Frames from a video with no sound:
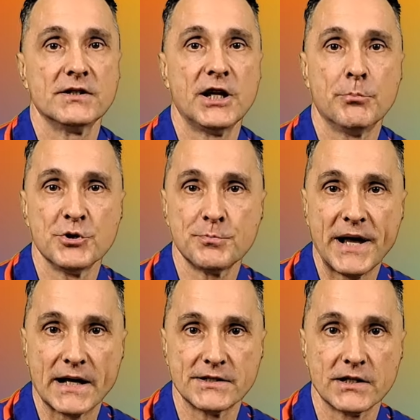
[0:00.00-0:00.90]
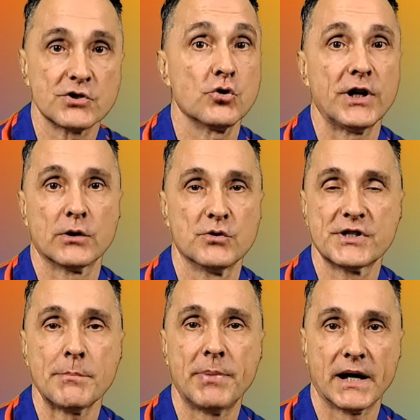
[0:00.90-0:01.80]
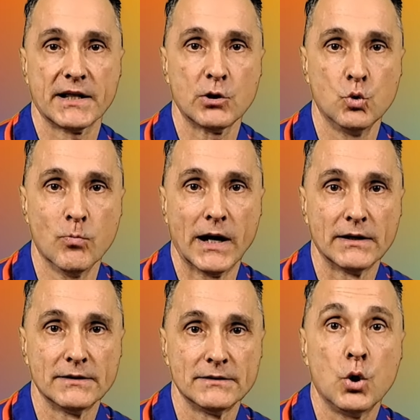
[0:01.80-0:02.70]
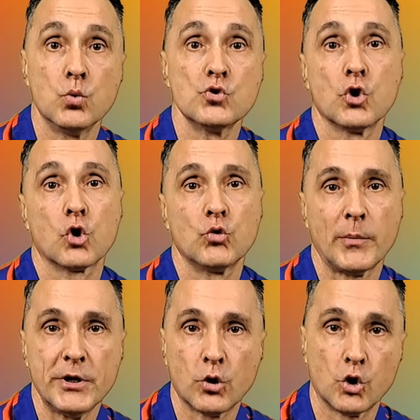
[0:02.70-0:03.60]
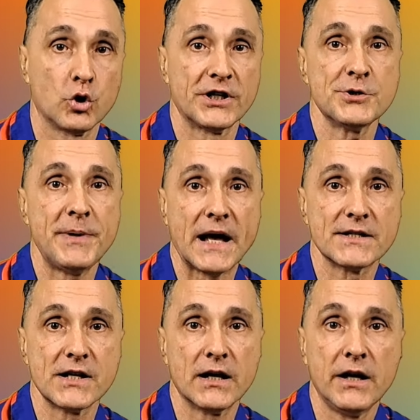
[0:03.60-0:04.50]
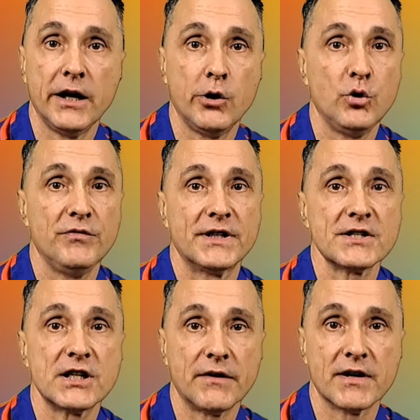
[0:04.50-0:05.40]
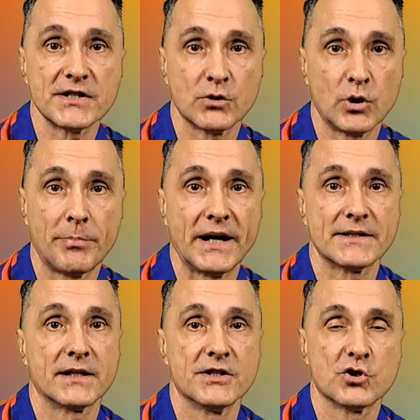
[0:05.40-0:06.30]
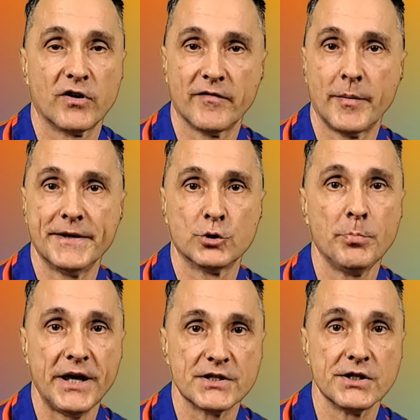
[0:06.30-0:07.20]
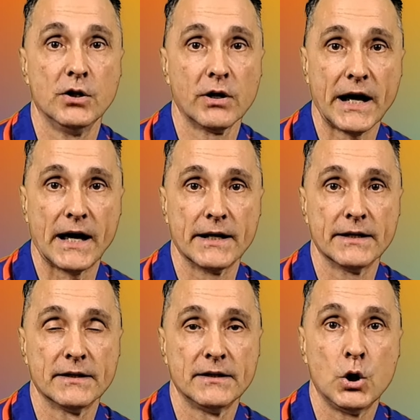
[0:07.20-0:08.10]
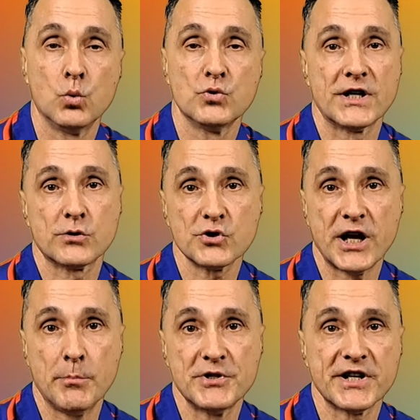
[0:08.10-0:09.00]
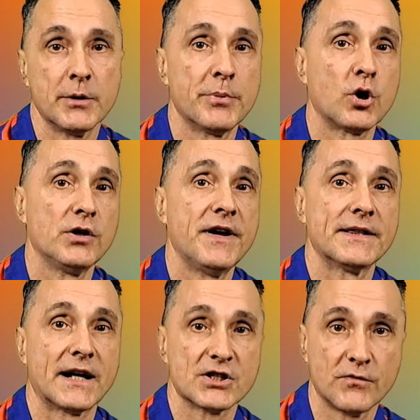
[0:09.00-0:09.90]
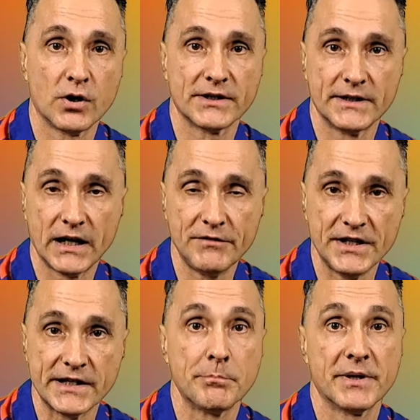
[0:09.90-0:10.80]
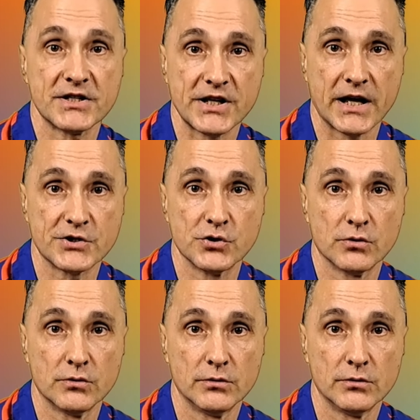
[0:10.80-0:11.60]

il tempo in spiaggia sognando di scappare da Cuba. Un giorno un amico lo nota in spiaggia e lo invita a iscriversi ad una palestra di sollevamento pesi locale. Un gesto semplice che però diventa la svolta della vita per Sergio.